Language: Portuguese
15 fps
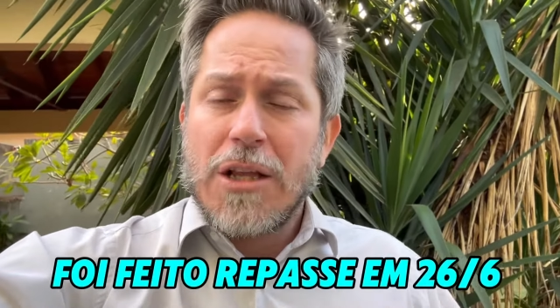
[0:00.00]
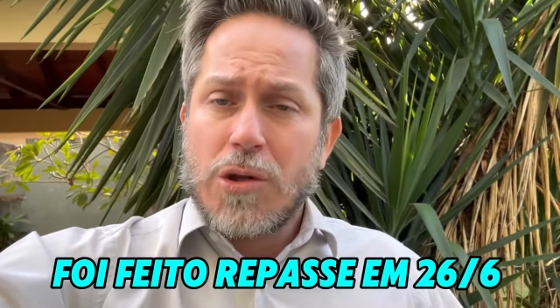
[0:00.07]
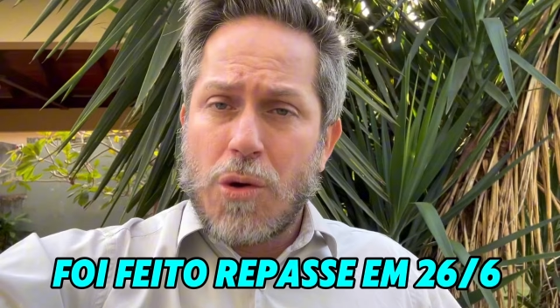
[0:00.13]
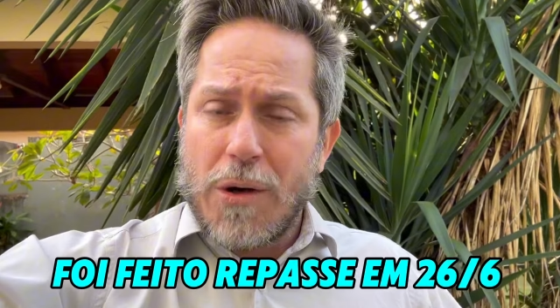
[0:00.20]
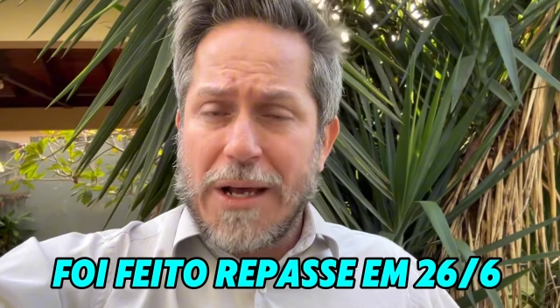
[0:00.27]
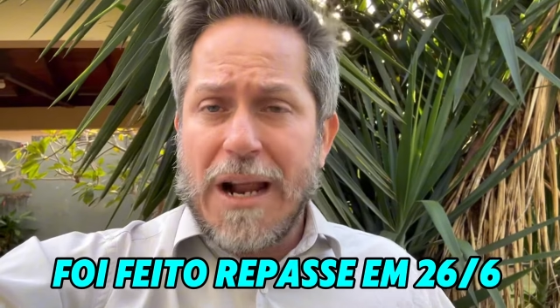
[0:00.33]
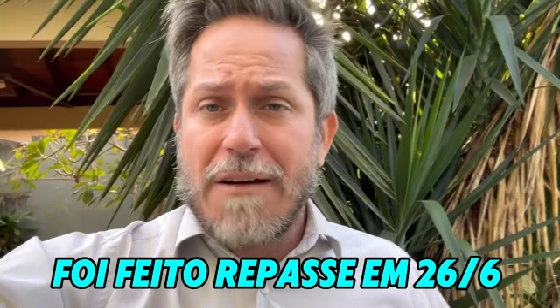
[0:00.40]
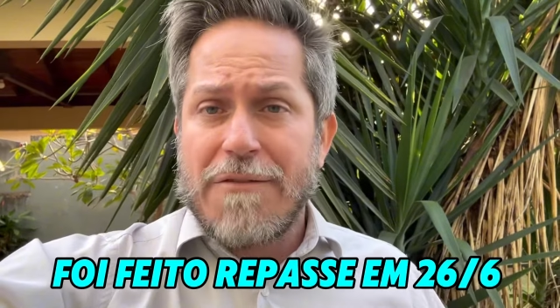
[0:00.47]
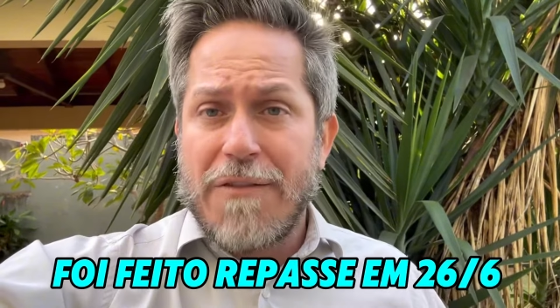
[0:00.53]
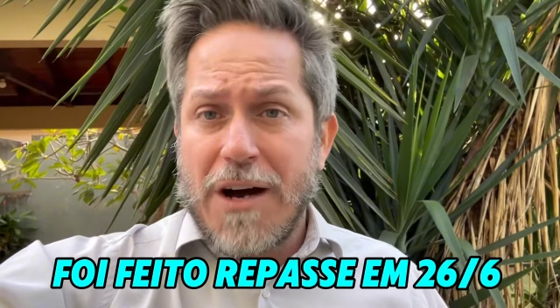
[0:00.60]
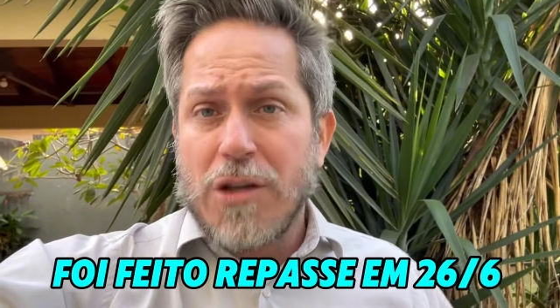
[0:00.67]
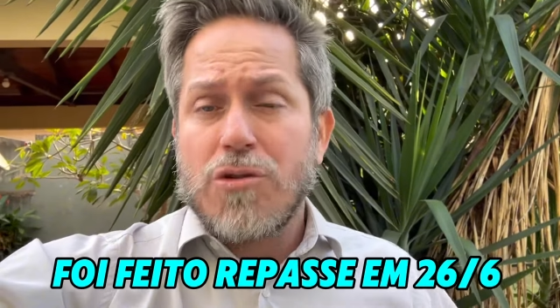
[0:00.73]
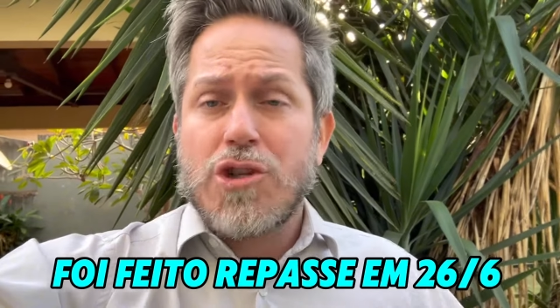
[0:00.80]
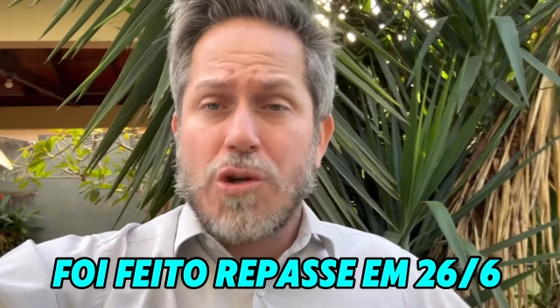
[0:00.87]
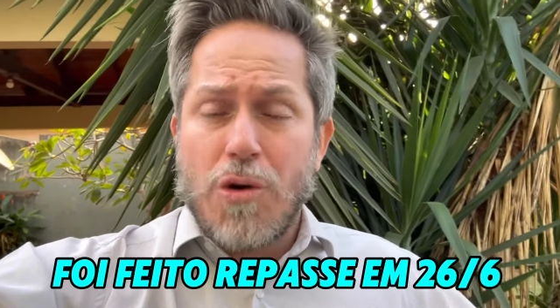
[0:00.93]
Estou
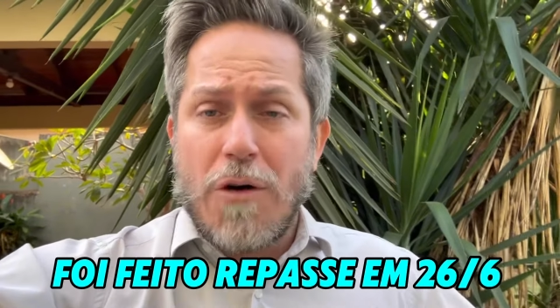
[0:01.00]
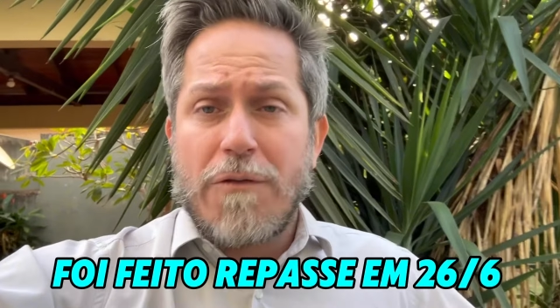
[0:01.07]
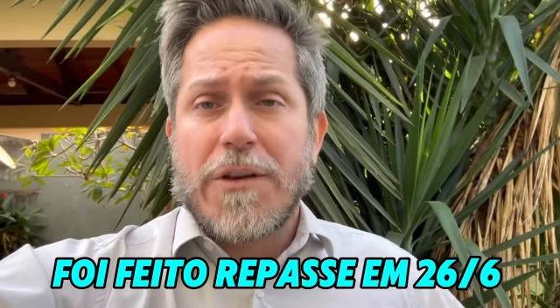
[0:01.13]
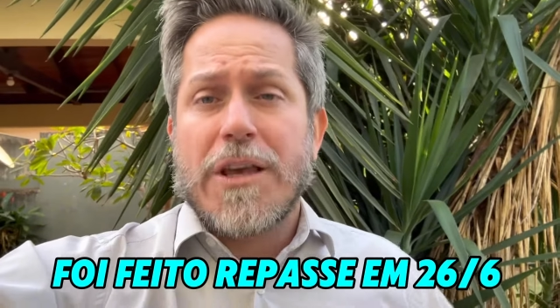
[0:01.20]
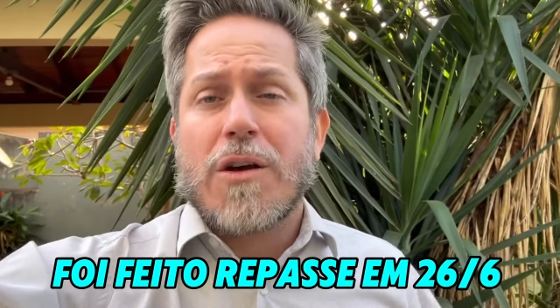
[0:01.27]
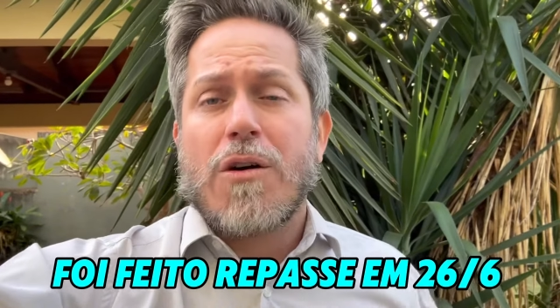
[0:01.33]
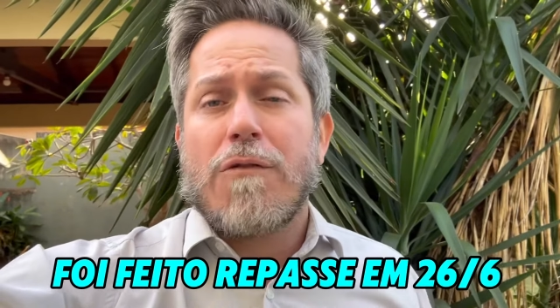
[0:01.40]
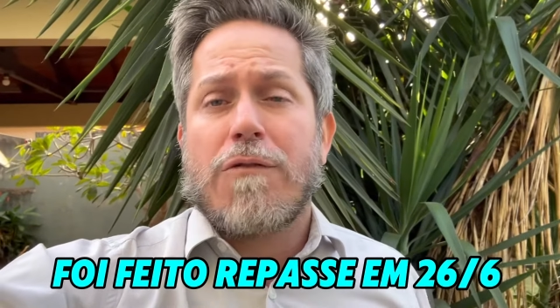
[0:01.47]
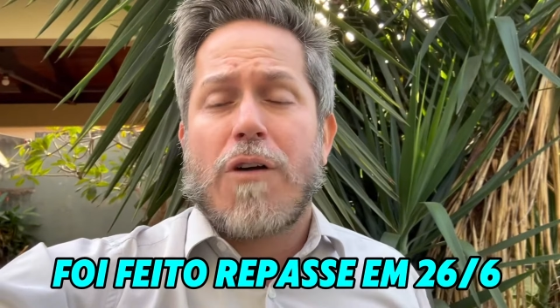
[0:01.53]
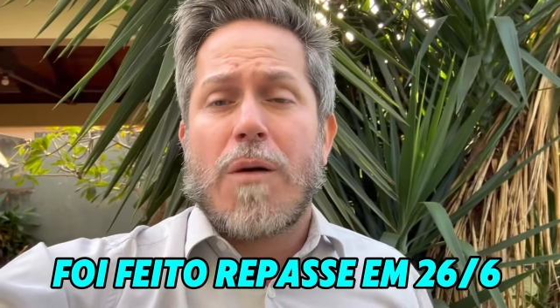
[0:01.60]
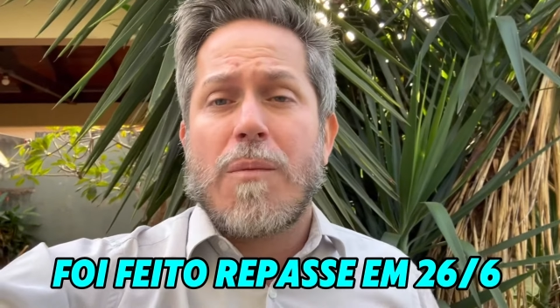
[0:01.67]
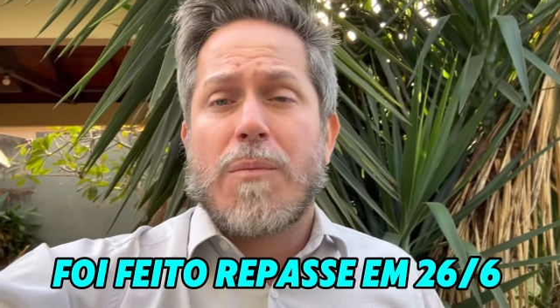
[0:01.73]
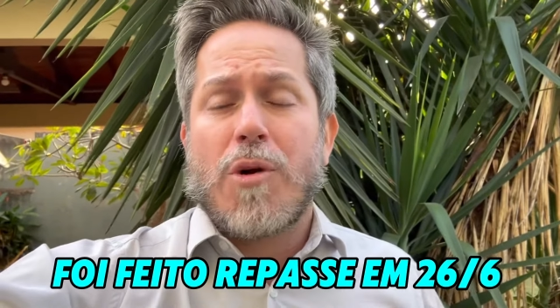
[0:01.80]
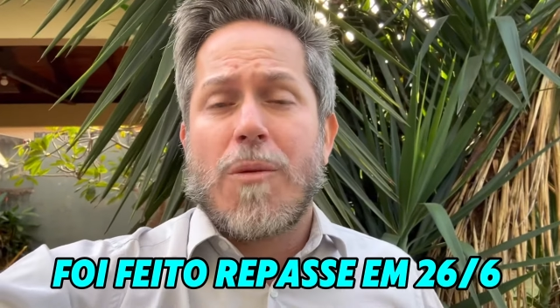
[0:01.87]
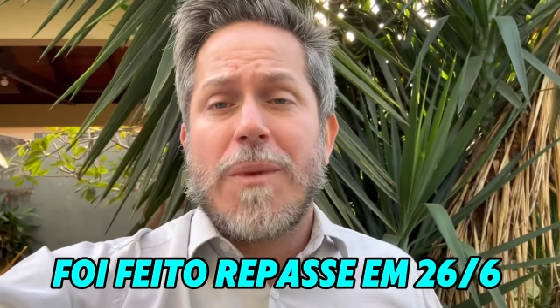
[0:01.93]
gravando de novo aqui
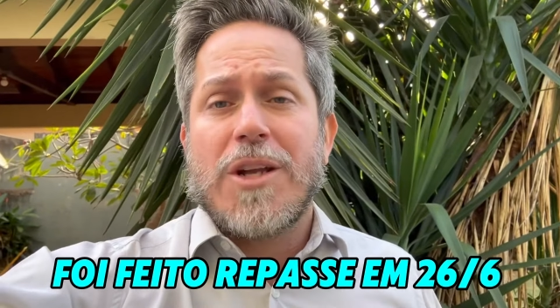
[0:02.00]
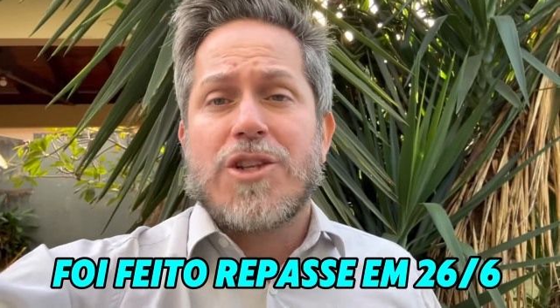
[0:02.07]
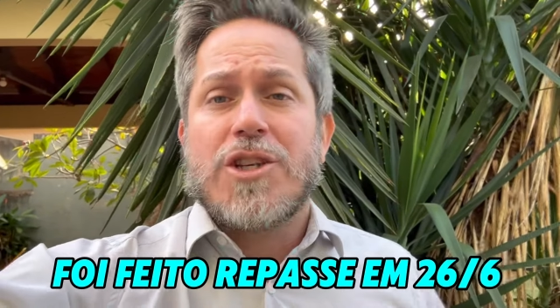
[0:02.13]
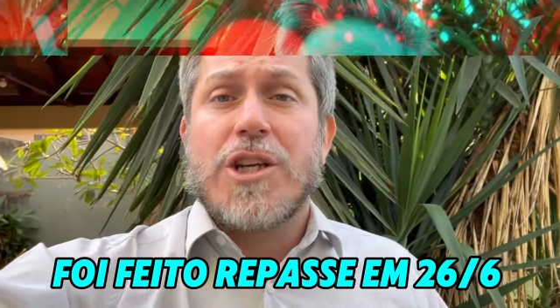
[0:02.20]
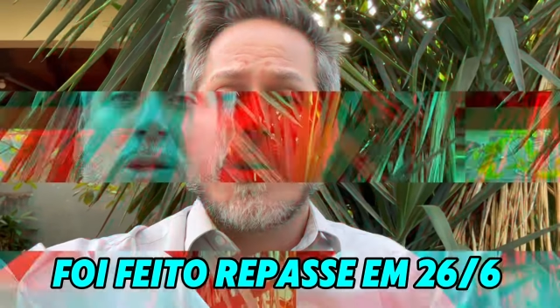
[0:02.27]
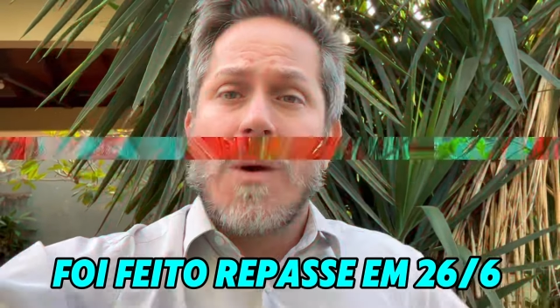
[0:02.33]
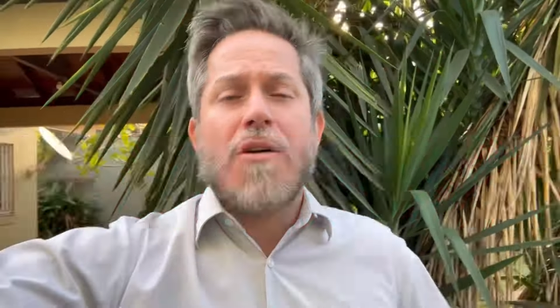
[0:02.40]
conforme prometido.